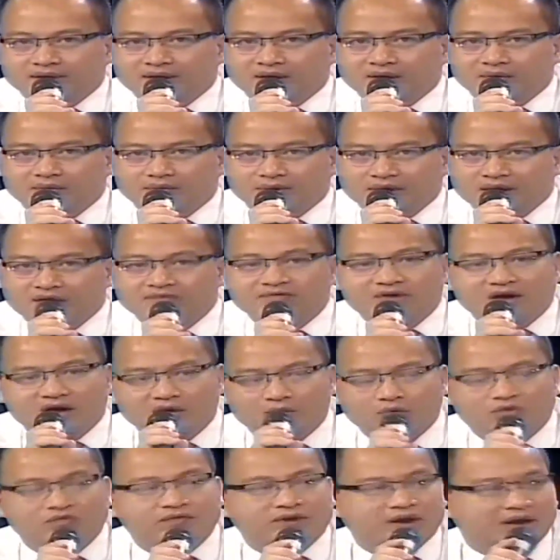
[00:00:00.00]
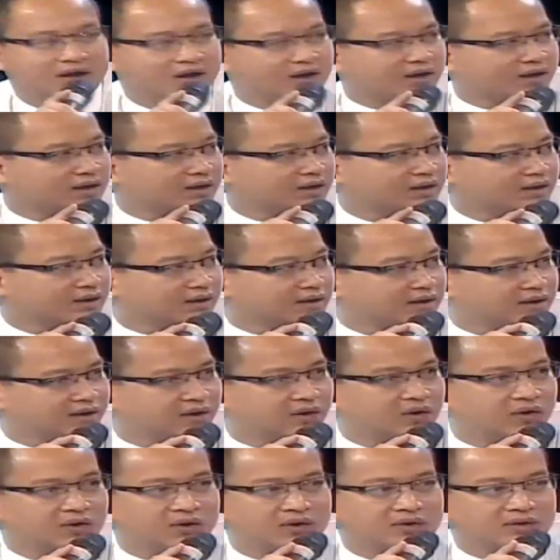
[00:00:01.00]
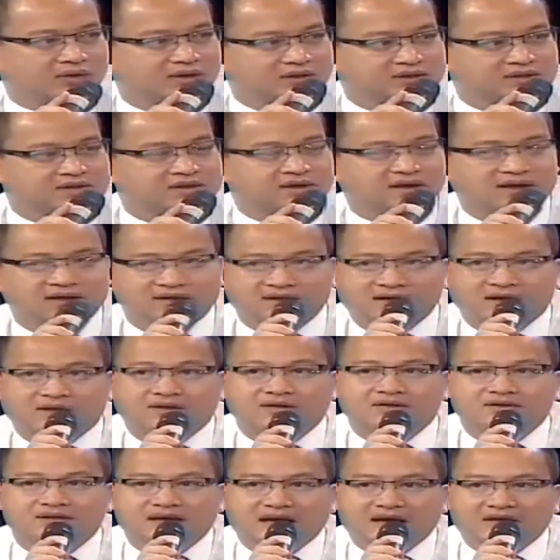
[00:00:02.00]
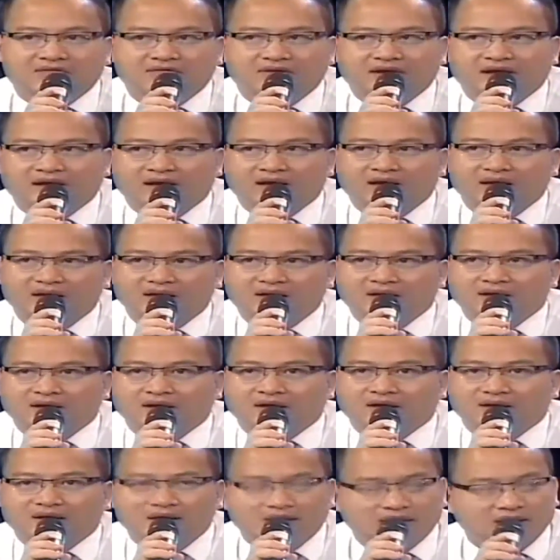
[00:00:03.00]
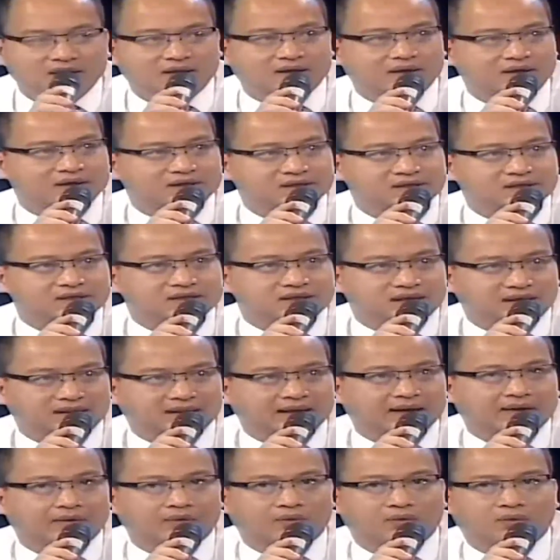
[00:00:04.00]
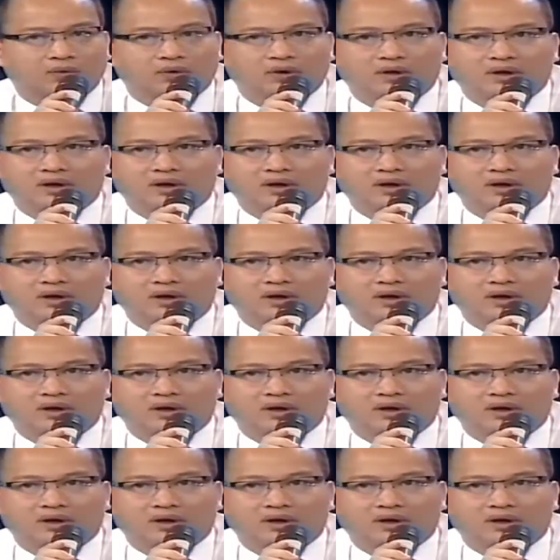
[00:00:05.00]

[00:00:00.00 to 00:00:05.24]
đều đến và không muốn về. Nó thực sự là rất là thư giãn và kích thích cái trí sáng tạo